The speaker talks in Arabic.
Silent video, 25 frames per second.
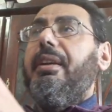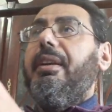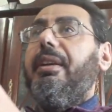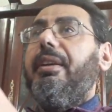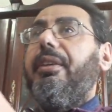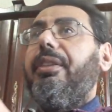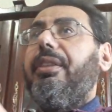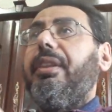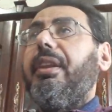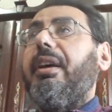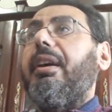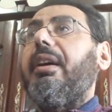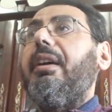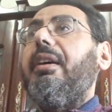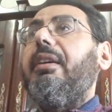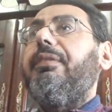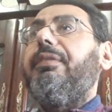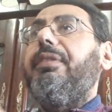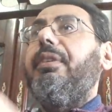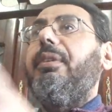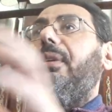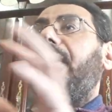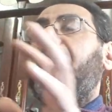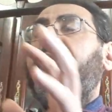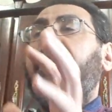
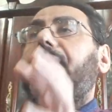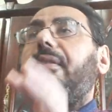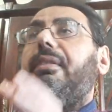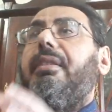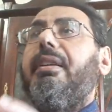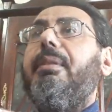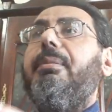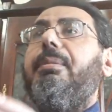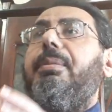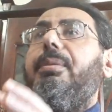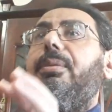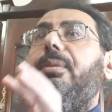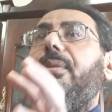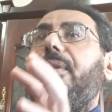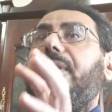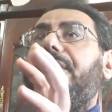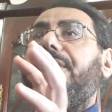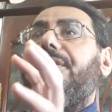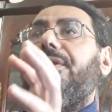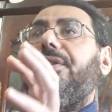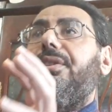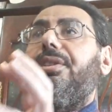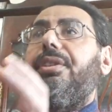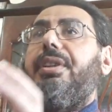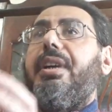الثقافة وقربوا
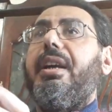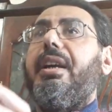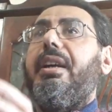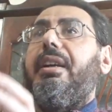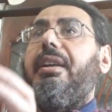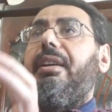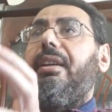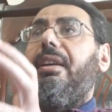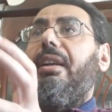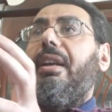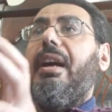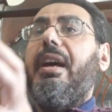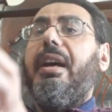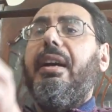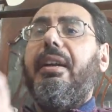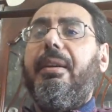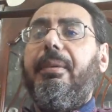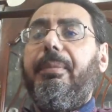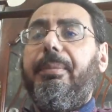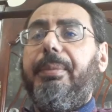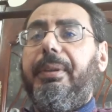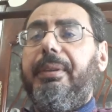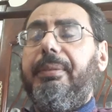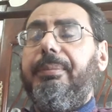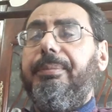الشعر
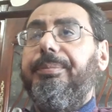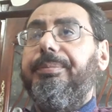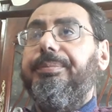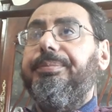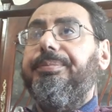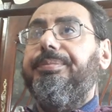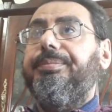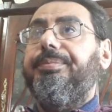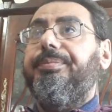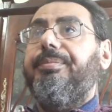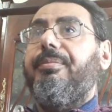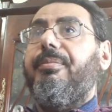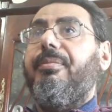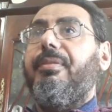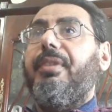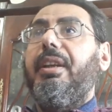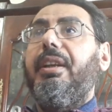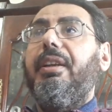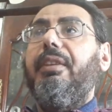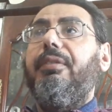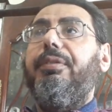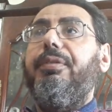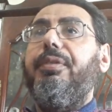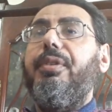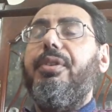العربي
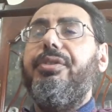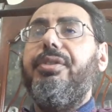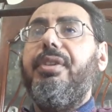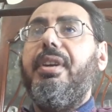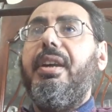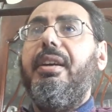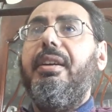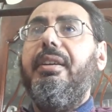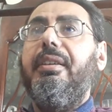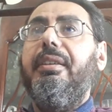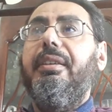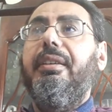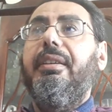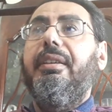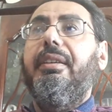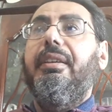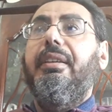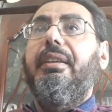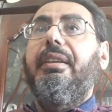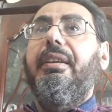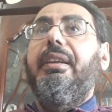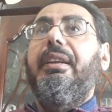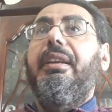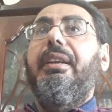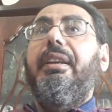الفصحى
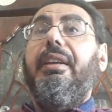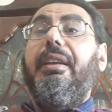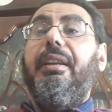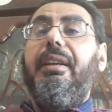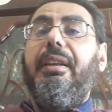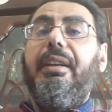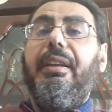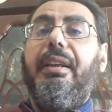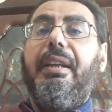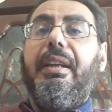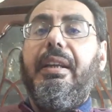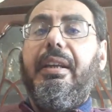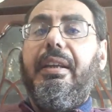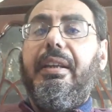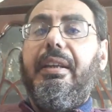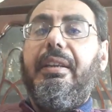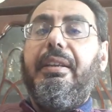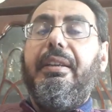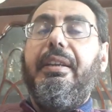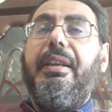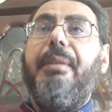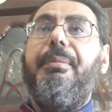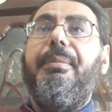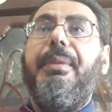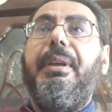إلى
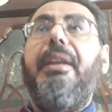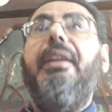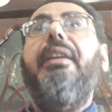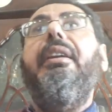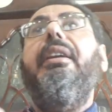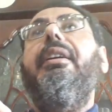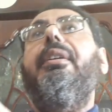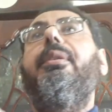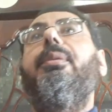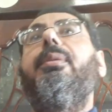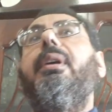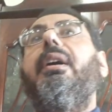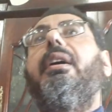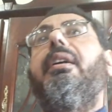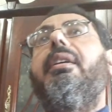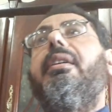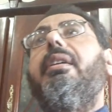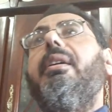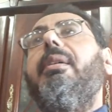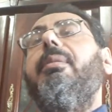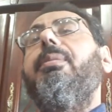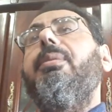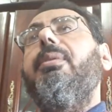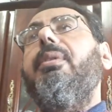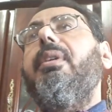الجماهير
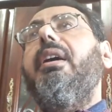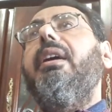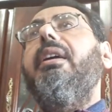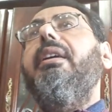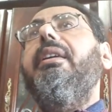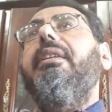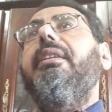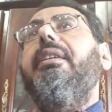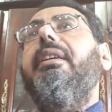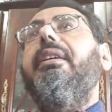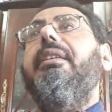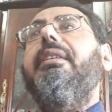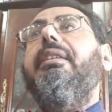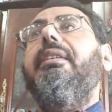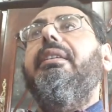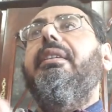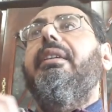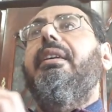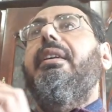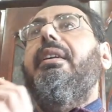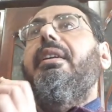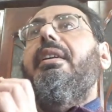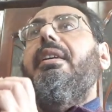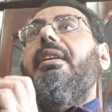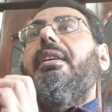وقربوا أيضا
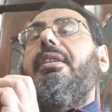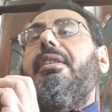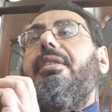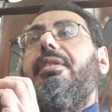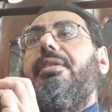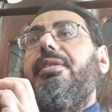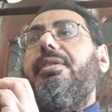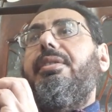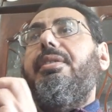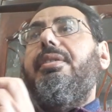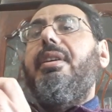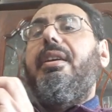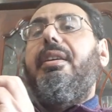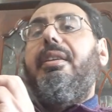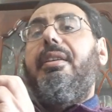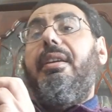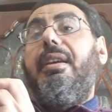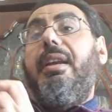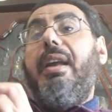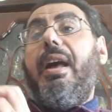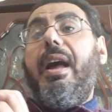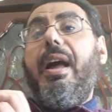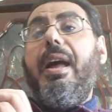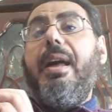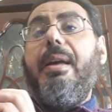الشعر
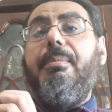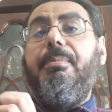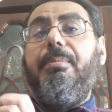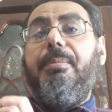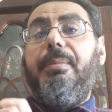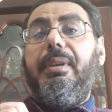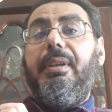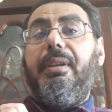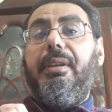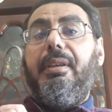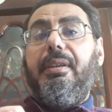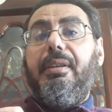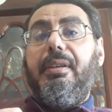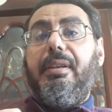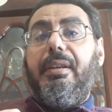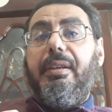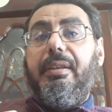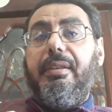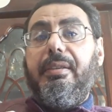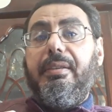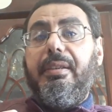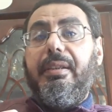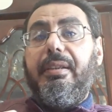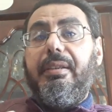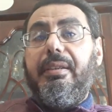العامي
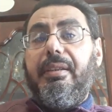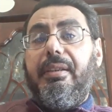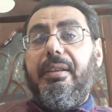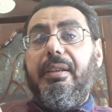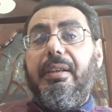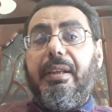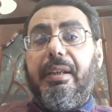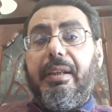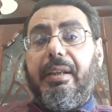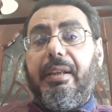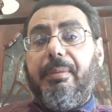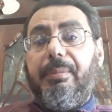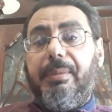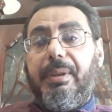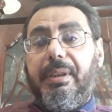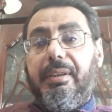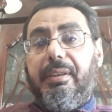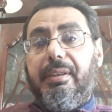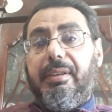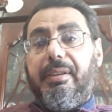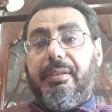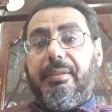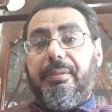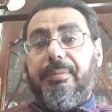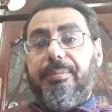أيضا إلى
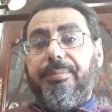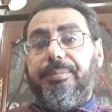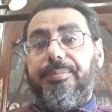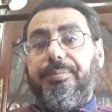الجماهير